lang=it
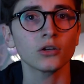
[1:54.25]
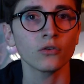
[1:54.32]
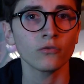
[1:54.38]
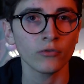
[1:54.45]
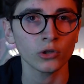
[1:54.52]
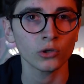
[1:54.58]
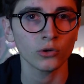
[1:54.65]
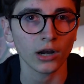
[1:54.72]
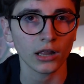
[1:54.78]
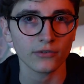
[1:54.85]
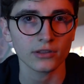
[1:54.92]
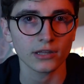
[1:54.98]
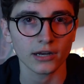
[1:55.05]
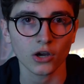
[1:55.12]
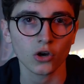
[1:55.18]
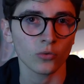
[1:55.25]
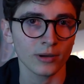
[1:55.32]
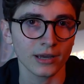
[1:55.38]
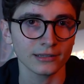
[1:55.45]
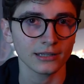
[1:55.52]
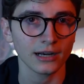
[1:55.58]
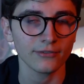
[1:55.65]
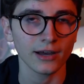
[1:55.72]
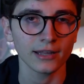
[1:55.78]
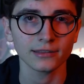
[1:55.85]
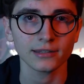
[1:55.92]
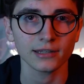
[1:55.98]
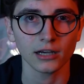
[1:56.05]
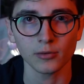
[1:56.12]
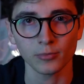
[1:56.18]
non vedo l'ora di vedere come andrà
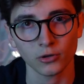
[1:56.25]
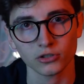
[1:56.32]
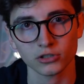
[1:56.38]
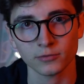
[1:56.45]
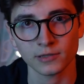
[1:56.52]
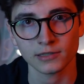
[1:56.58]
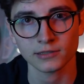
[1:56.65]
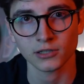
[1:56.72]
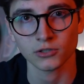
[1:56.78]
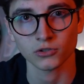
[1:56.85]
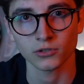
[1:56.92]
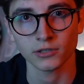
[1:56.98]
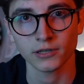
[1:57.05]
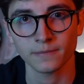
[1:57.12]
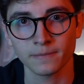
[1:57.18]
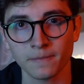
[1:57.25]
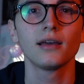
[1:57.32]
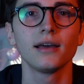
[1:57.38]
avanti nelle prossime stagioni.